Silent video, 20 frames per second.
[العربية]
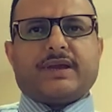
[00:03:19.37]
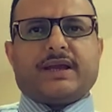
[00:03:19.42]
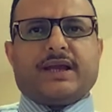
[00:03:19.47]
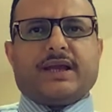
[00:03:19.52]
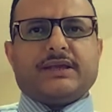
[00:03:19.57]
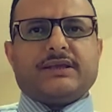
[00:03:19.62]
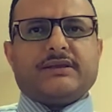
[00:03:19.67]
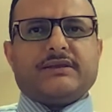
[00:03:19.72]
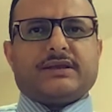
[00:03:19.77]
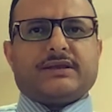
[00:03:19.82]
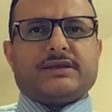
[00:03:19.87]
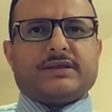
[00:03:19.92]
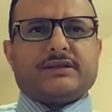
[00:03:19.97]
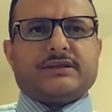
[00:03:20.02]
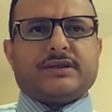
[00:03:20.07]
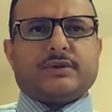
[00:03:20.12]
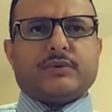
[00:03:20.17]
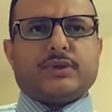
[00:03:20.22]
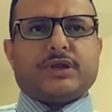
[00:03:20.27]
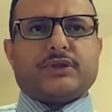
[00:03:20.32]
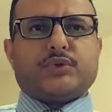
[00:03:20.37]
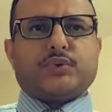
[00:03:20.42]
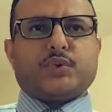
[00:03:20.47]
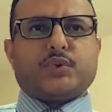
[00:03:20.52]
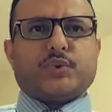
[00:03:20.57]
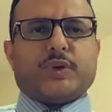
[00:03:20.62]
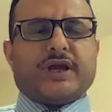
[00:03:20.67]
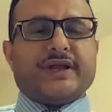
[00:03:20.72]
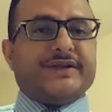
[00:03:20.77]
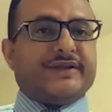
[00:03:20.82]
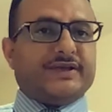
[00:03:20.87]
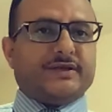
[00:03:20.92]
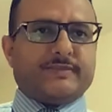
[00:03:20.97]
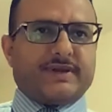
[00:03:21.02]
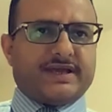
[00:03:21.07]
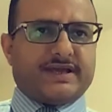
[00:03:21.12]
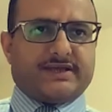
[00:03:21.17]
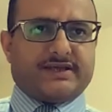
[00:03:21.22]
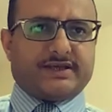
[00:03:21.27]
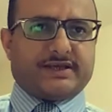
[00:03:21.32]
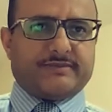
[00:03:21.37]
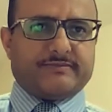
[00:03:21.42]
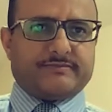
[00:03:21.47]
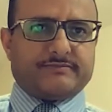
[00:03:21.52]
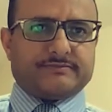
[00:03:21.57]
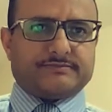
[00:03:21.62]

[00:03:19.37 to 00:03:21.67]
عجزت الدولة عن حمايتهم